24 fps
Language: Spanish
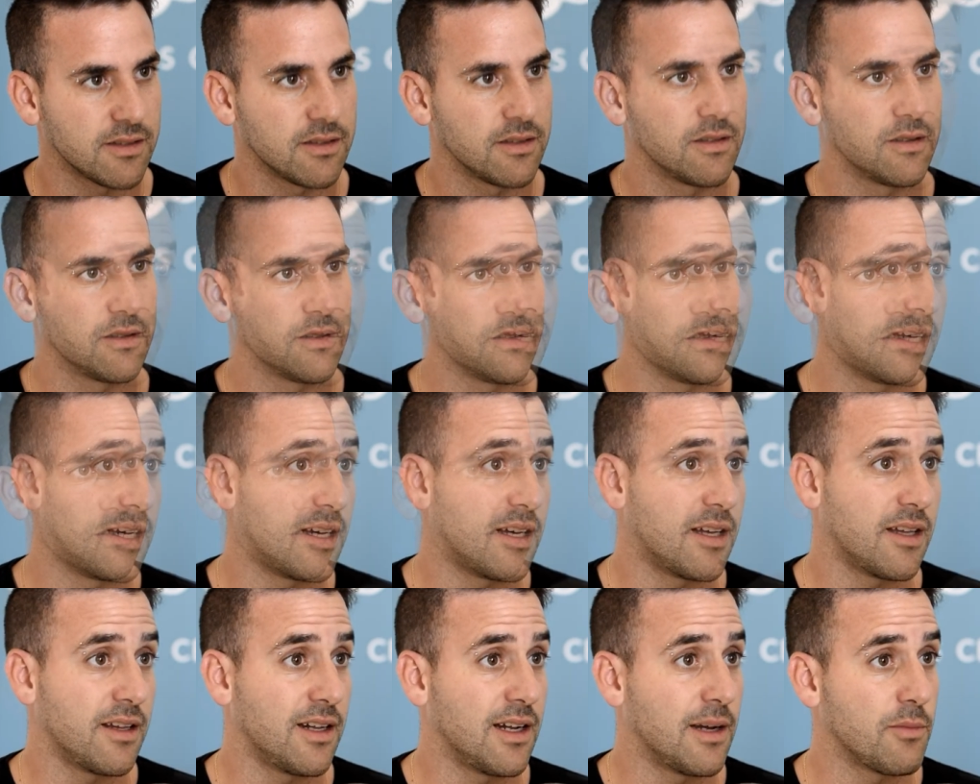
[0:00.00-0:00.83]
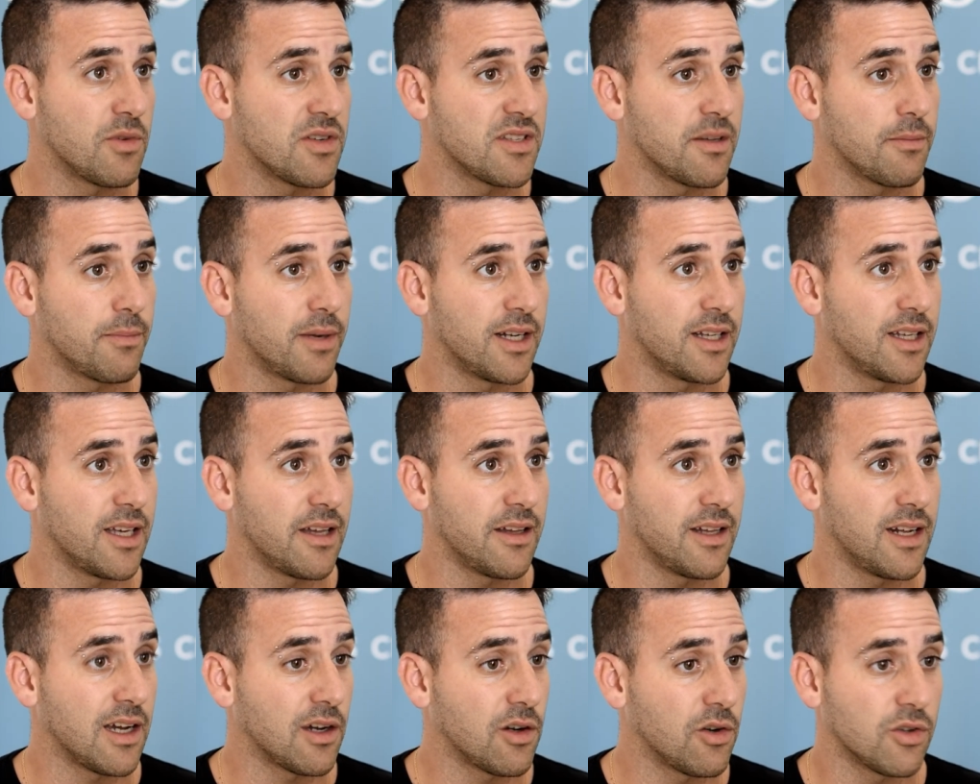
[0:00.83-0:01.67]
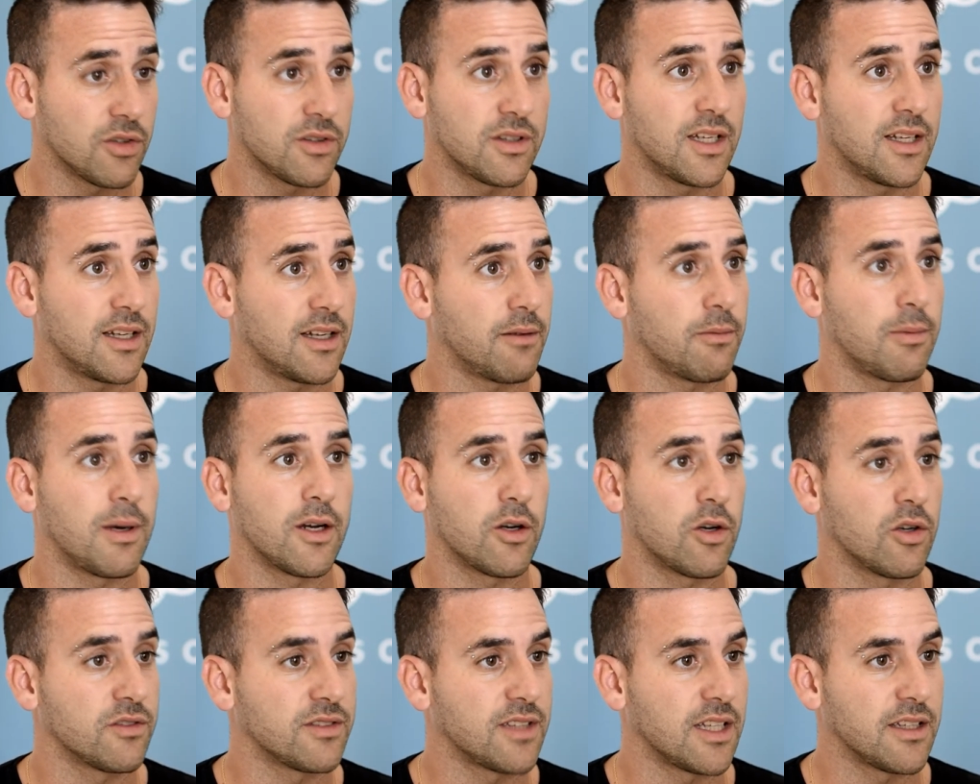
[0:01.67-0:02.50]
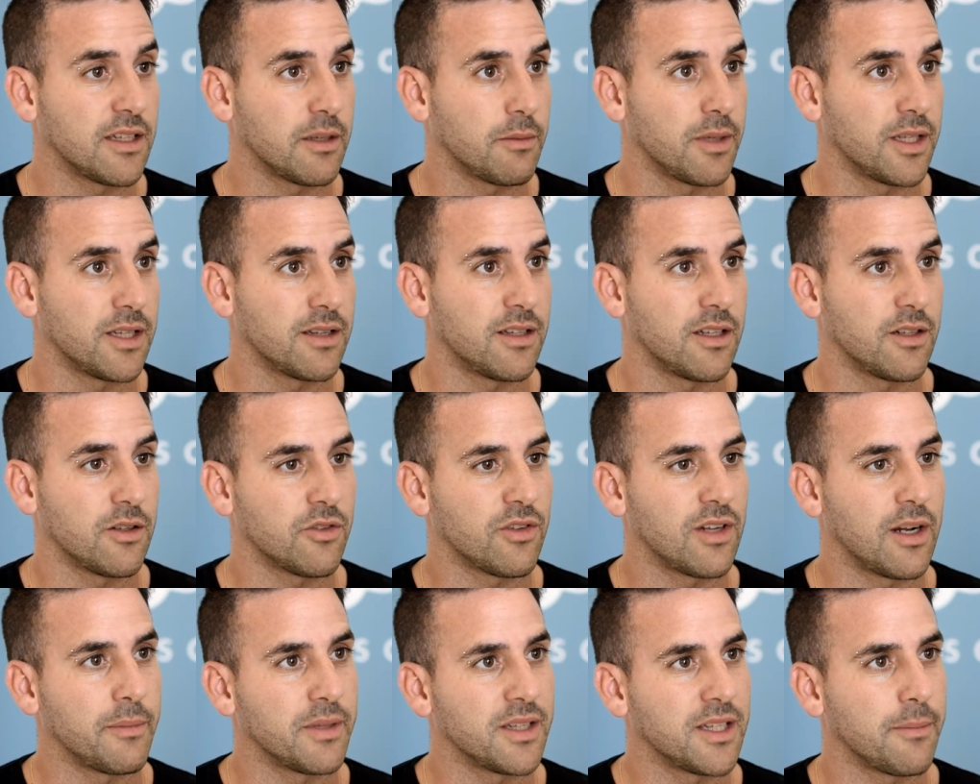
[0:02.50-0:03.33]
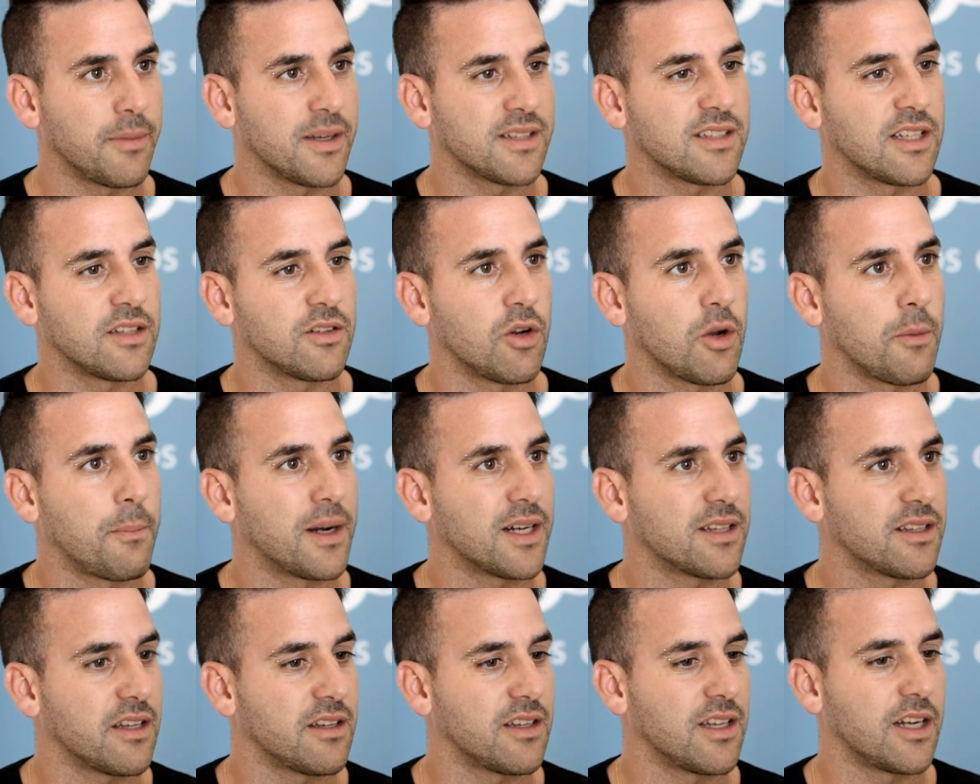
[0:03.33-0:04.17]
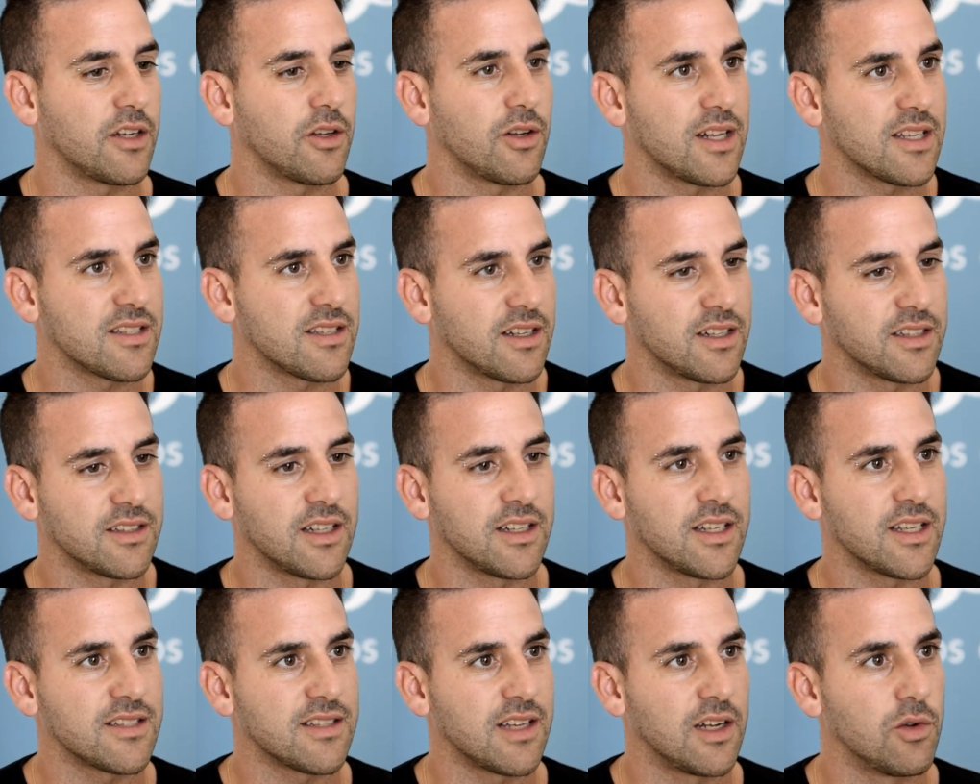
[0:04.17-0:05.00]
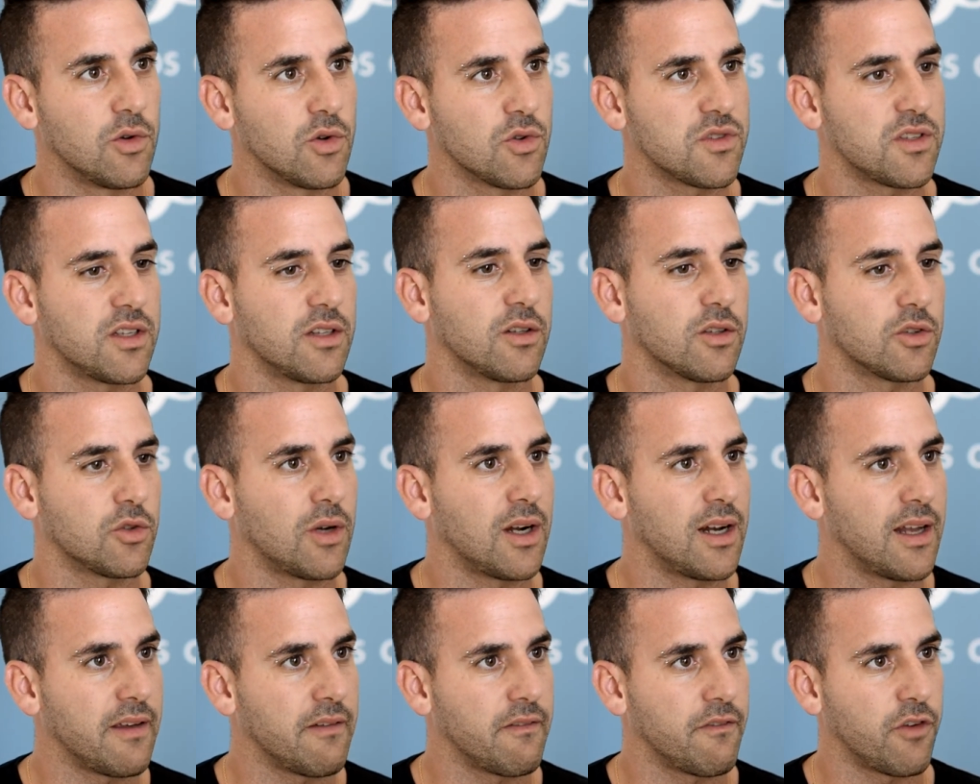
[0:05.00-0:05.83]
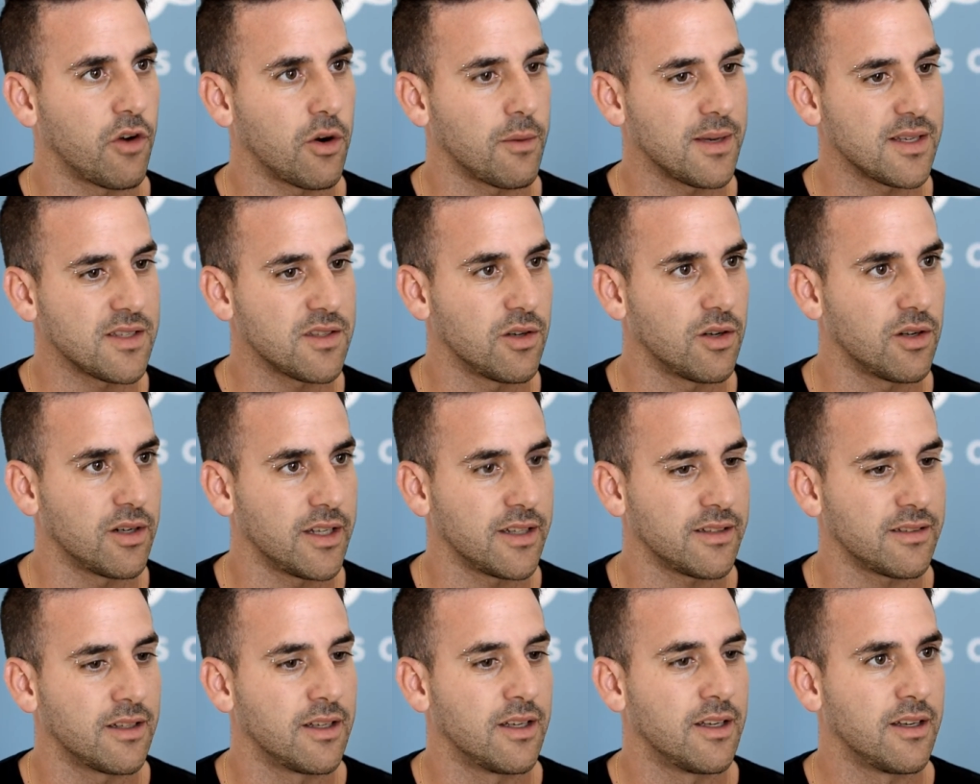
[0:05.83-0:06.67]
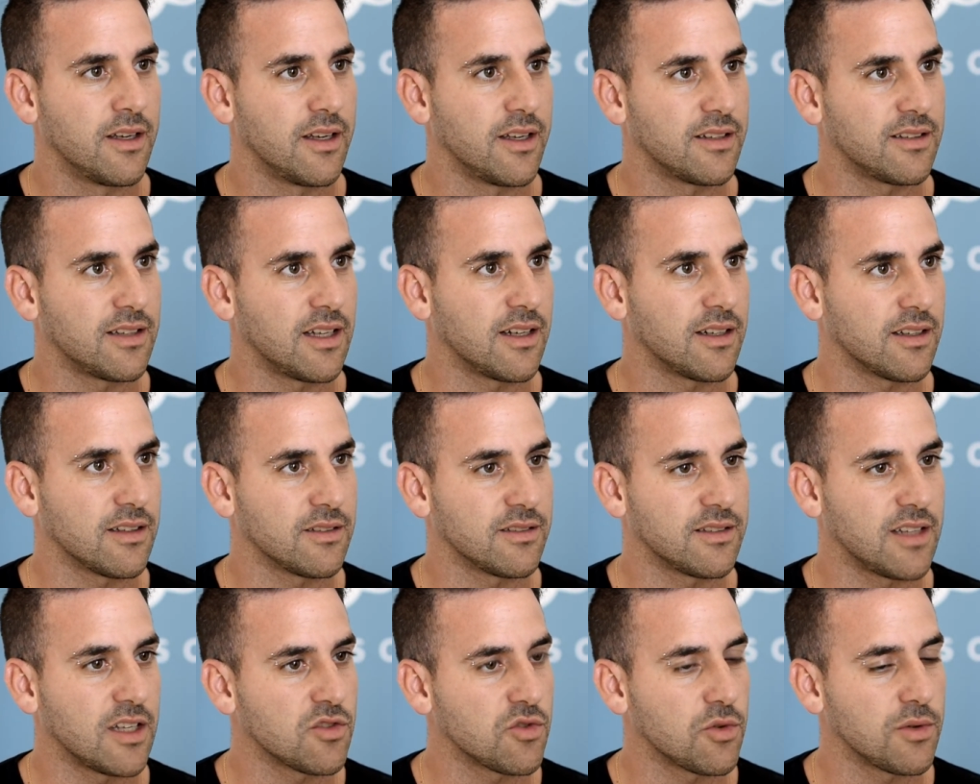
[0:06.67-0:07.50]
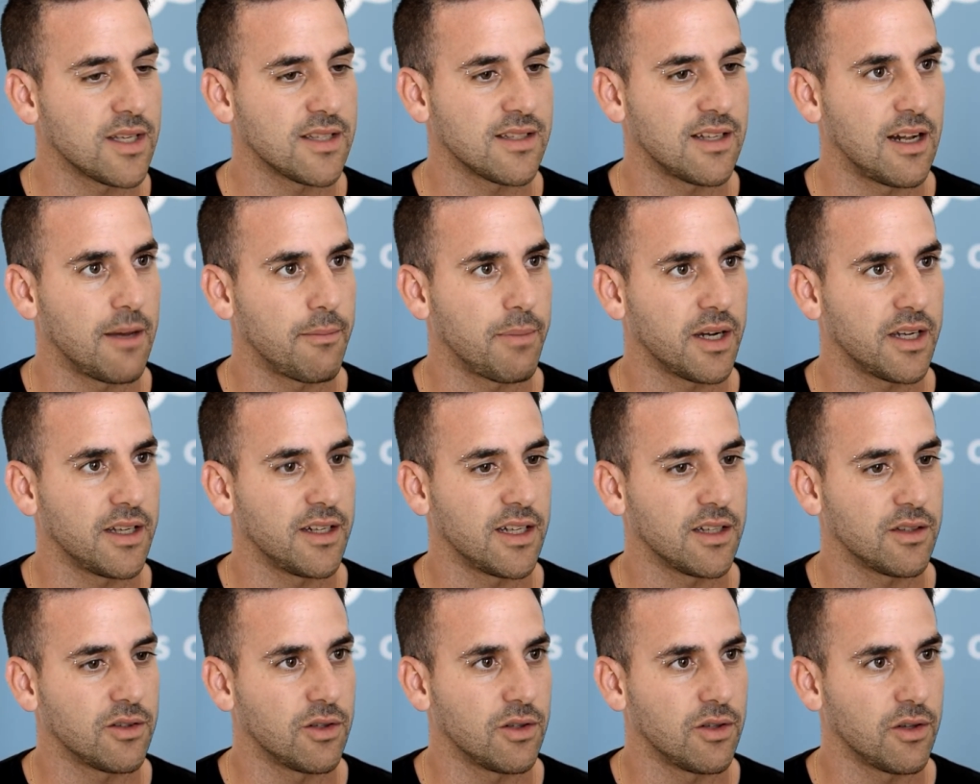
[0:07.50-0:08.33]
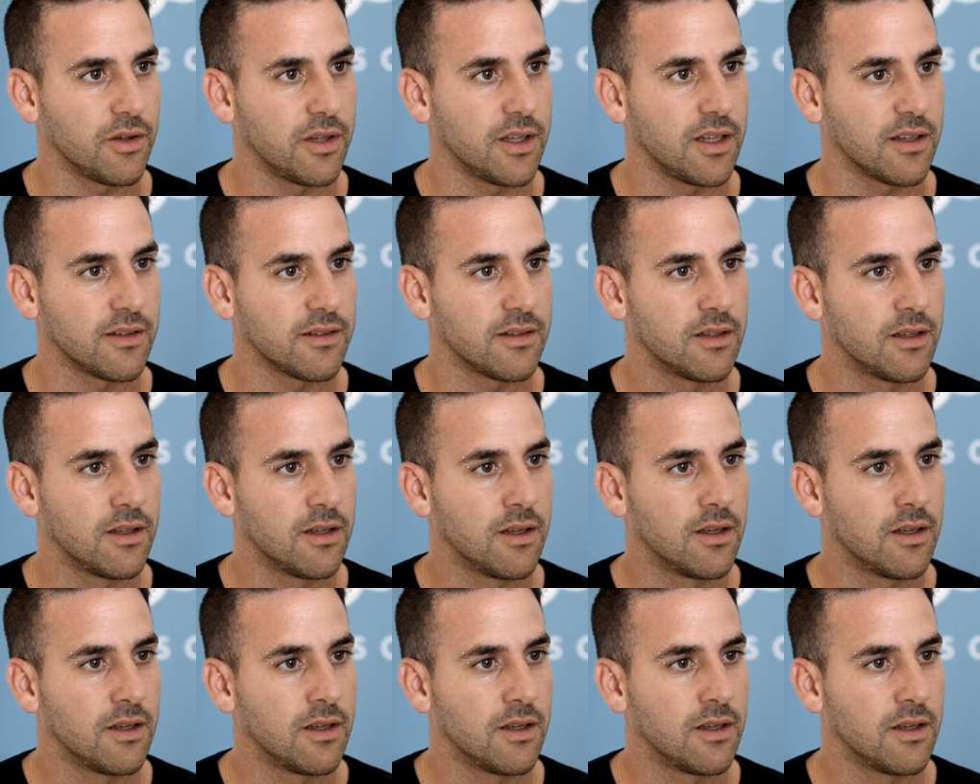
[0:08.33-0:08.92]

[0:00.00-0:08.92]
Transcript: La página de la Municipalidad de la Costa va constantemente, no solamente pasando los partes diarios de la Secretaría de Salud, sino todas las informaciones están, están subidas a la página todos los días.